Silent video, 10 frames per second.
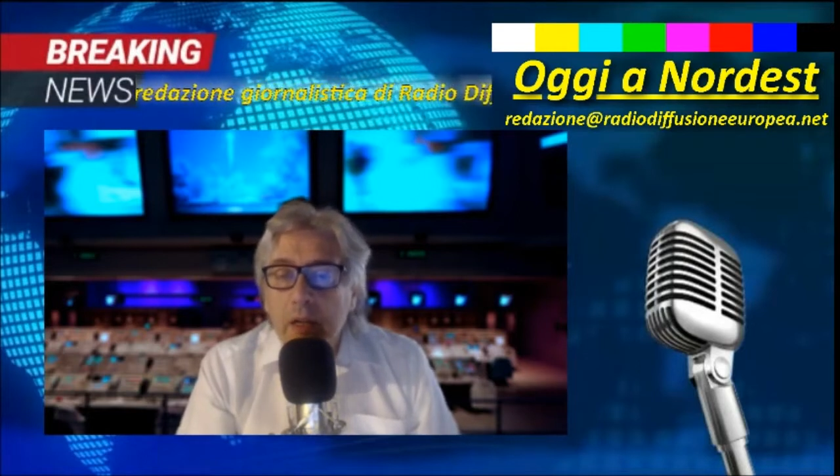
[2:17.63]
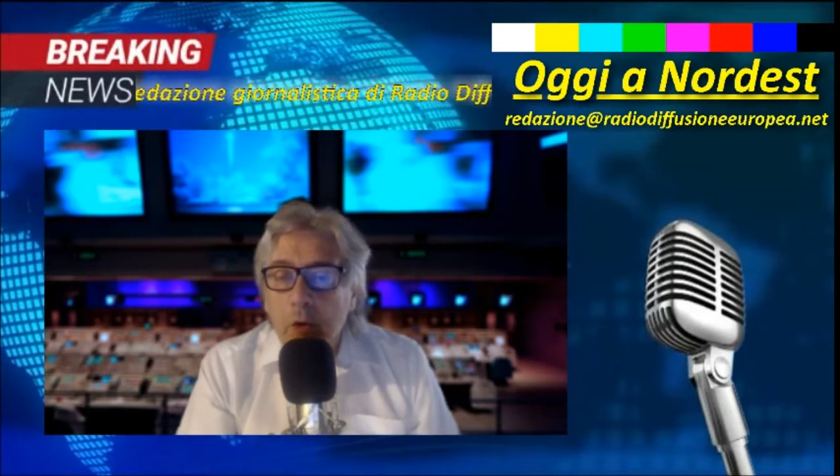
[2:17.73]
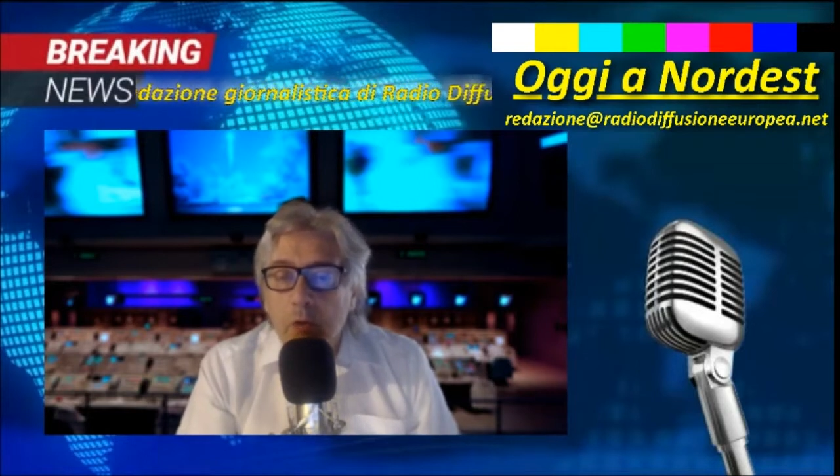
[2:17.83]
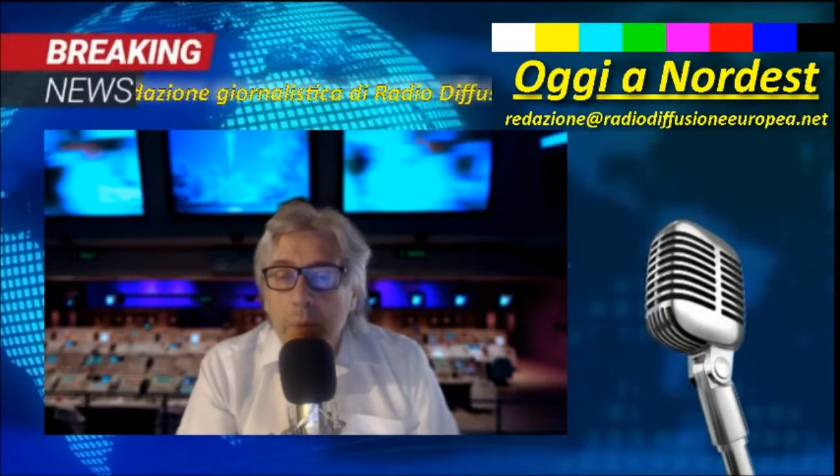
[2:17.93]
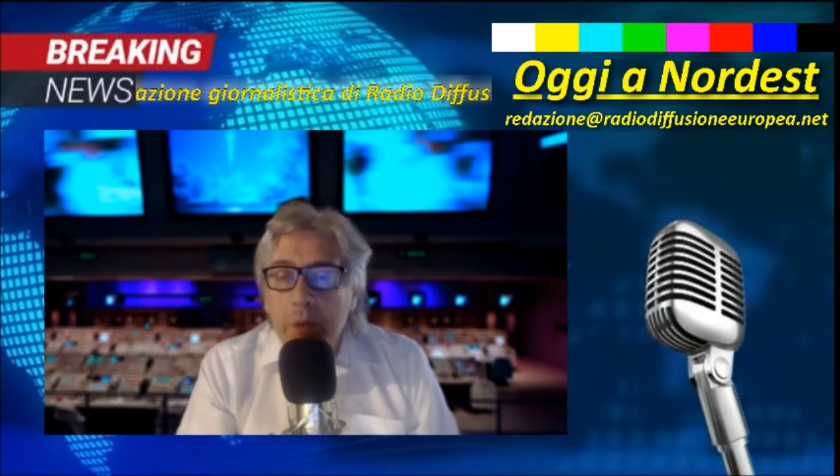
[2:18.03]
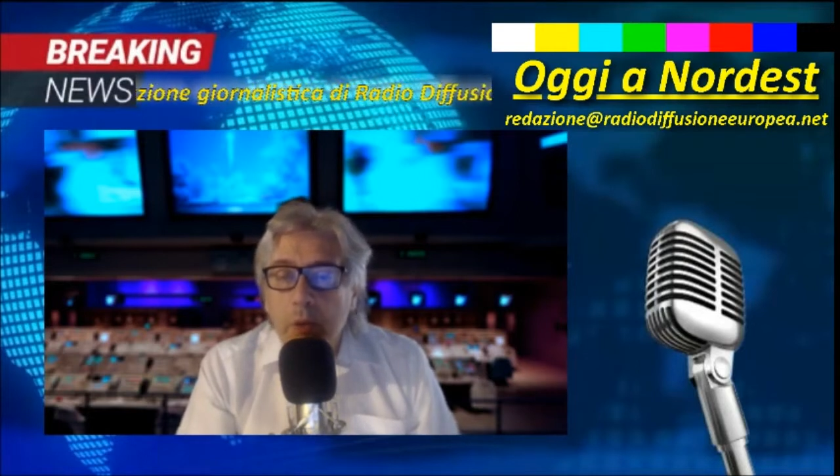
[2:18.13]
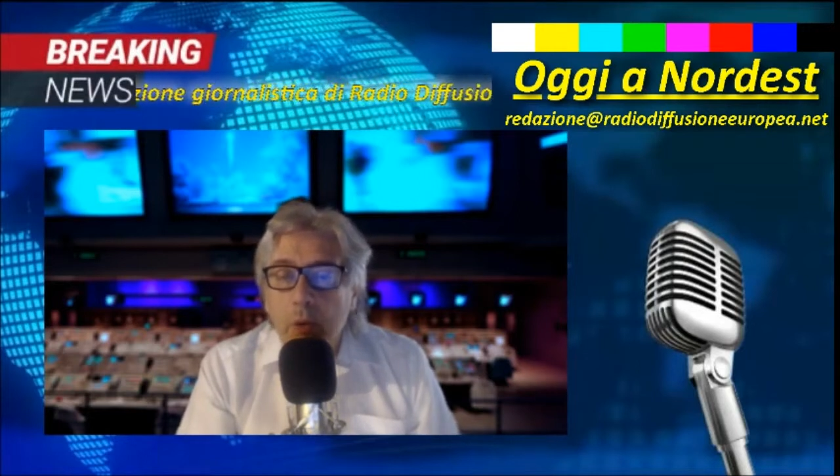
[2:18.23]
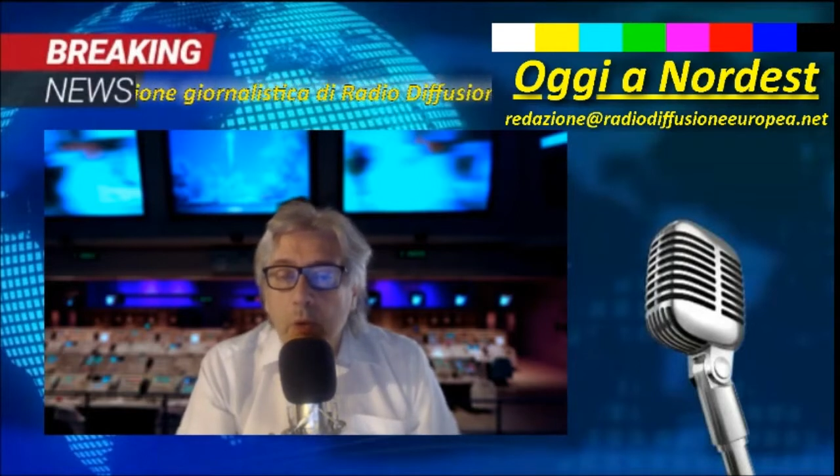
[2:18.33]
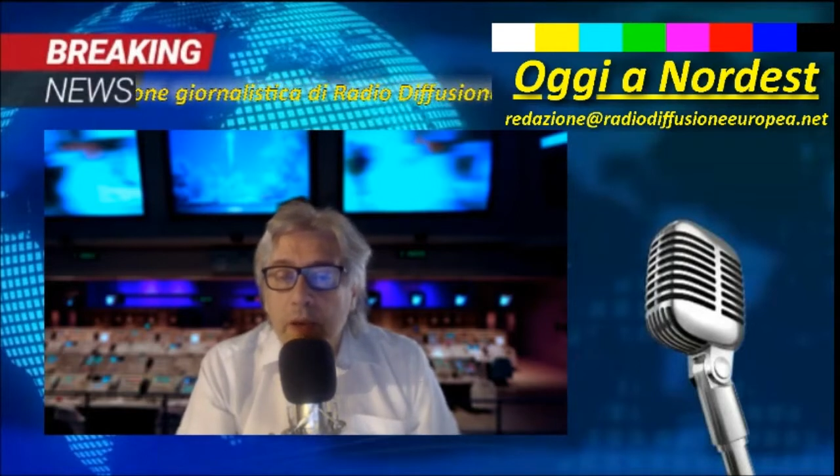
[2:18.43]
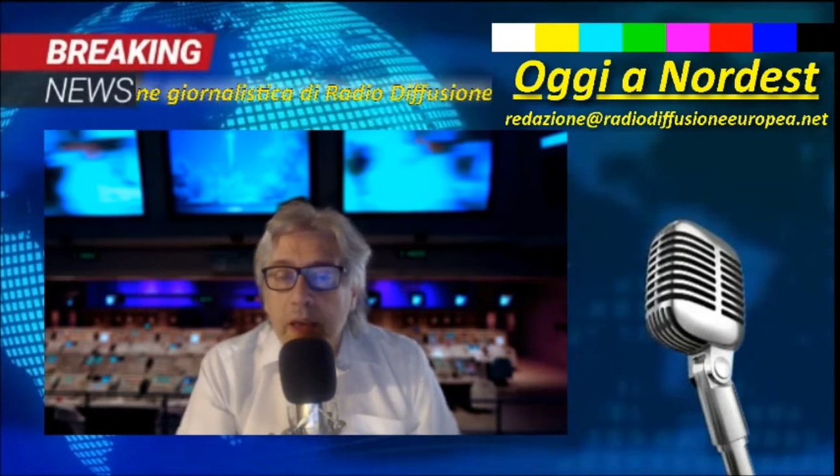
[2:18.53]
con
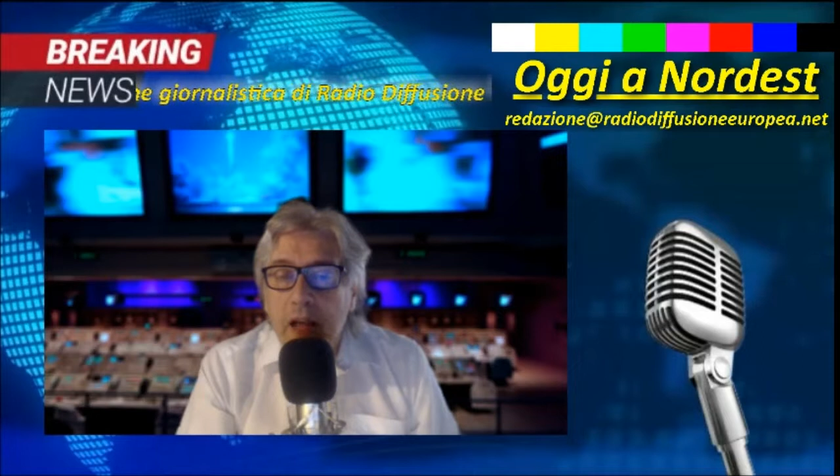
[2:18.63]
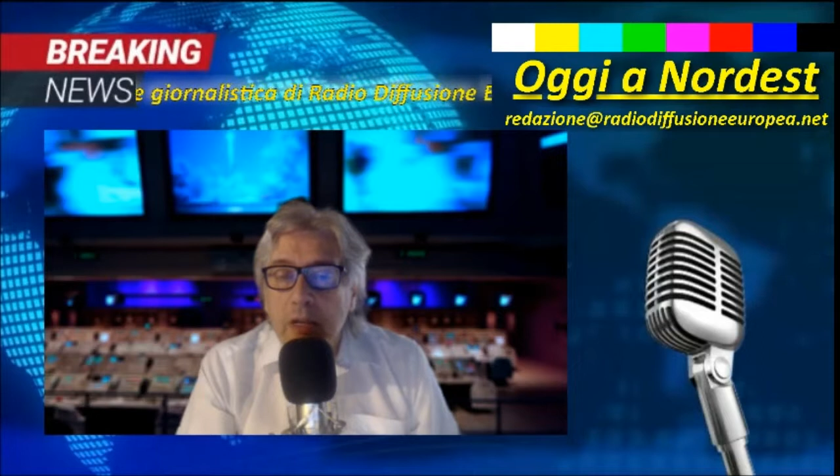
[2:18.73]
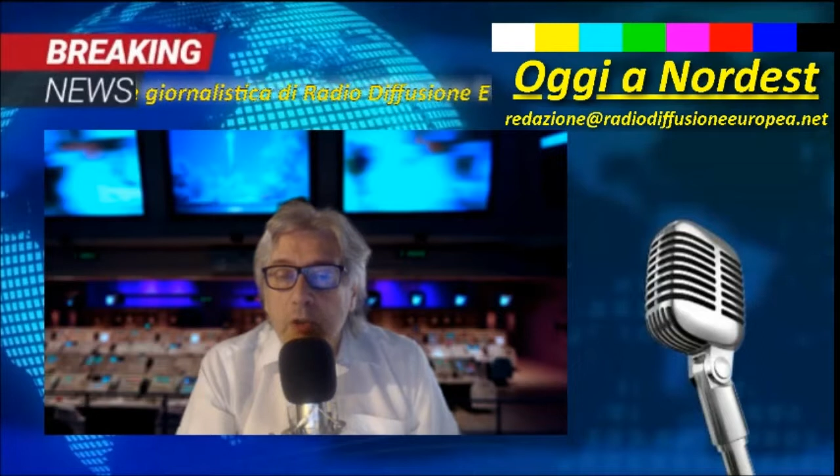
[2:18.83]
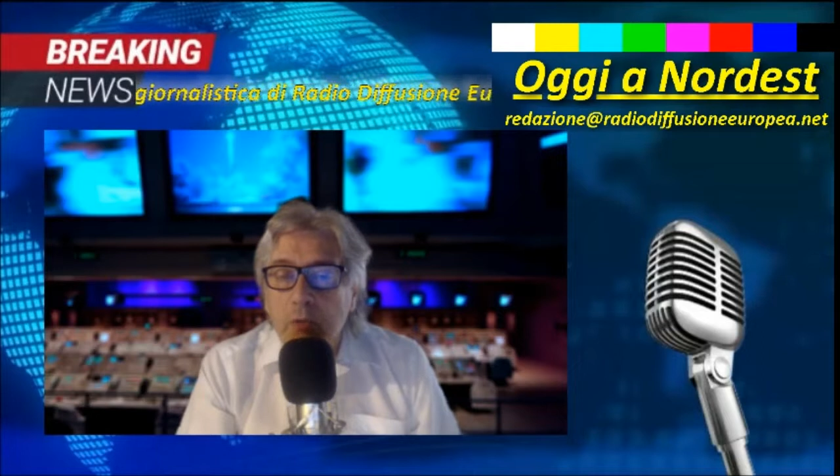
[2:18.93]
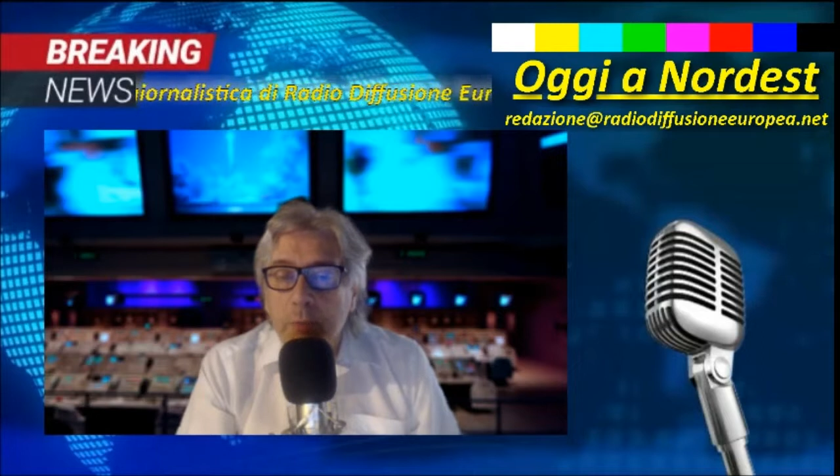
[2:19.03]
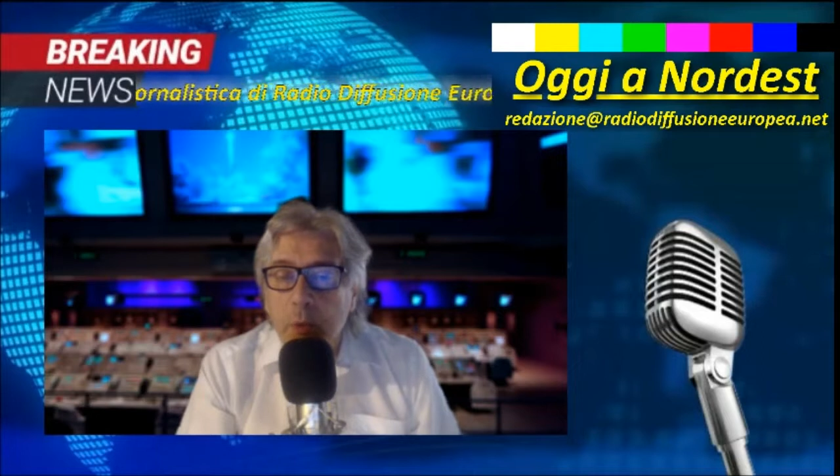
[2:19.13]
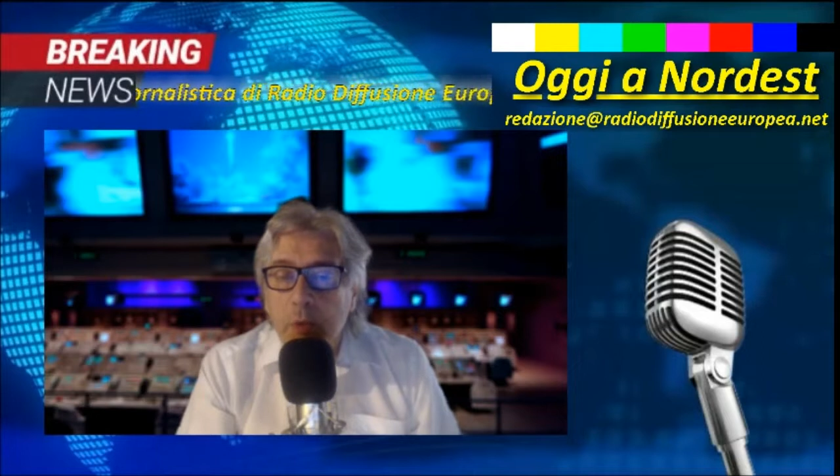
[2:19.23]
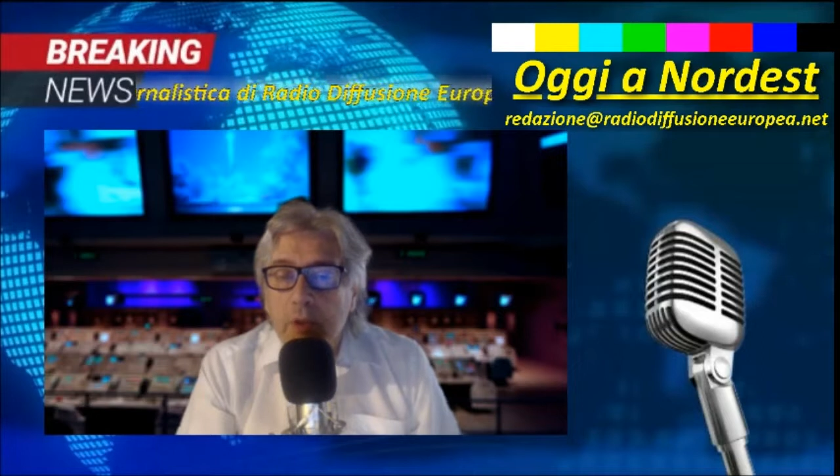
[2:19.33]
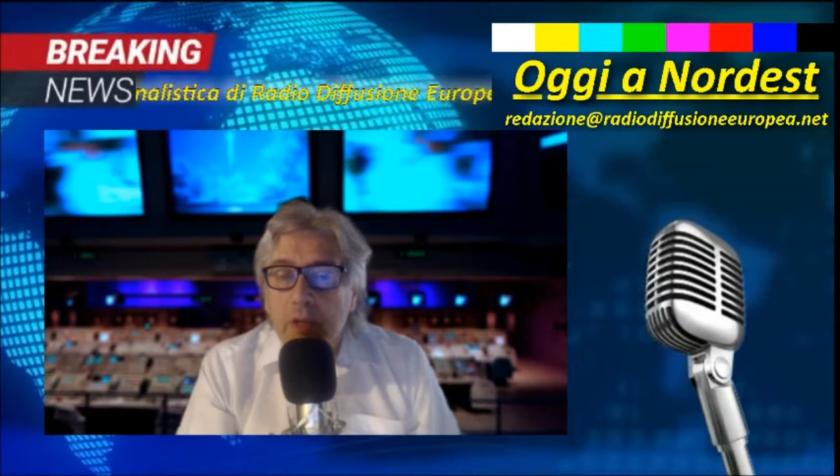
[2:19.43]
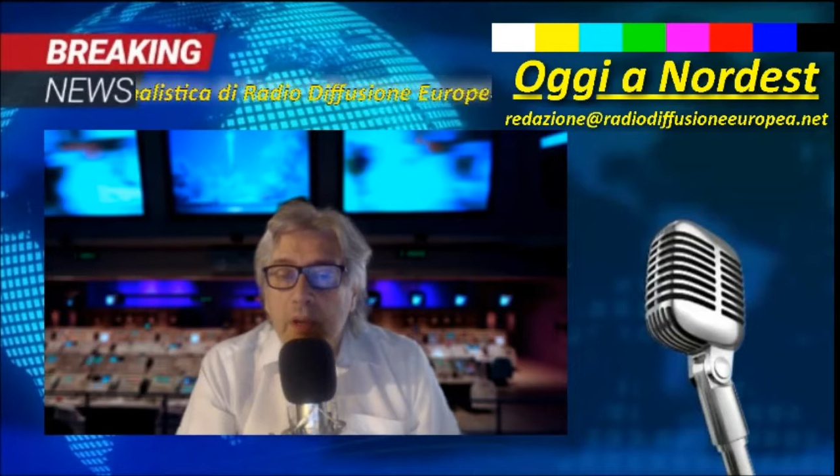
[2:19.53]
spintoni, calci e
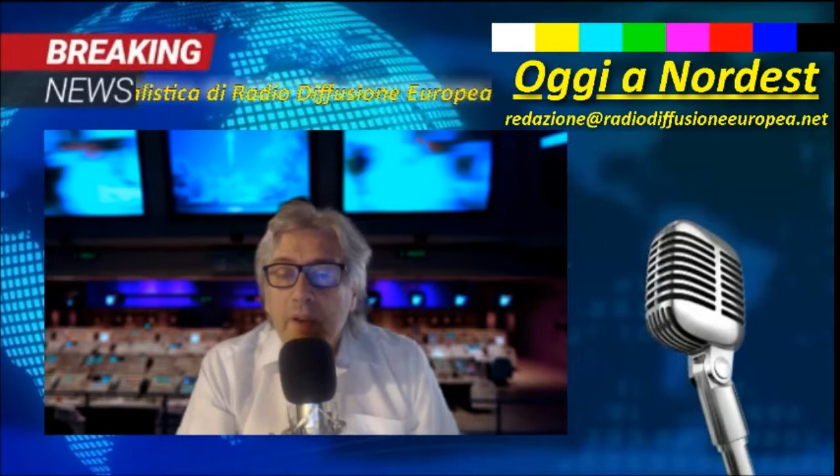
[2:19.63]
sputi